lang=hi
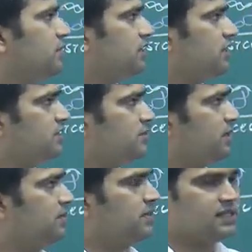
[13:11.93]
मेथड है
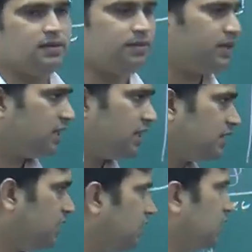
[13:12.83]
जिसमें एनिमल सेल भेजा
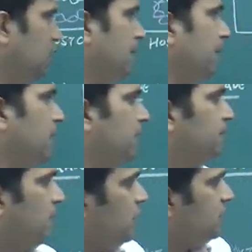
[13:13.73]
जाता है
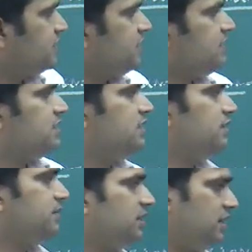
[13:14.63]
बायोलिस्टिक
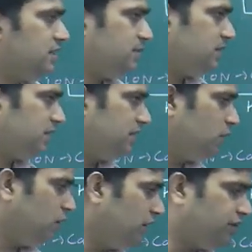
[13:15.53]
चीन मेथड है जिसमें
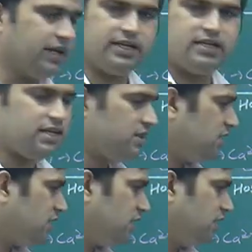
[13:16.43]
गोलियां फायर की
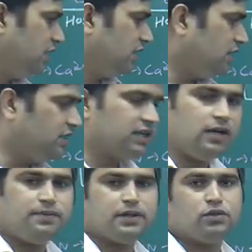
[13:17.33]
जाती है
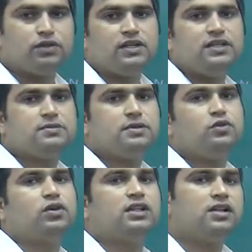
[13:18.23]
डिसार्ड पैथोजन है जिसमें
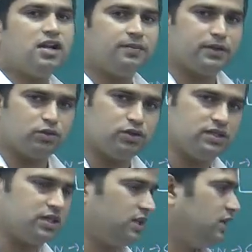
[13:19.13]
जो खतरनाक
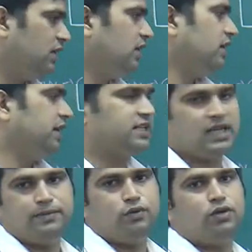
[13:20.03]
पैथोजन है
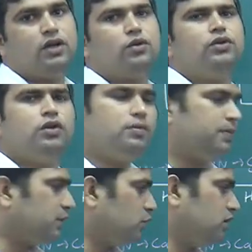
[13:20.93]
एच हो गया कोई और
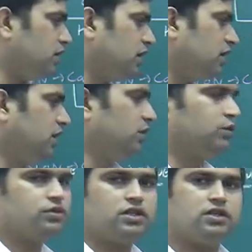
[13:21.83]
भी पैथोजन है
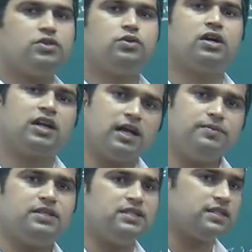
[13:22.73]
उसके जो
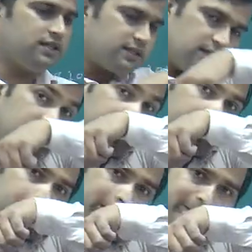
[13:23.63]
खराब जीन्स है जैसे
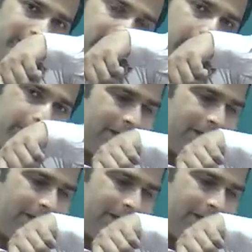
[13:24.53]
टीआई प्लाज्मिड था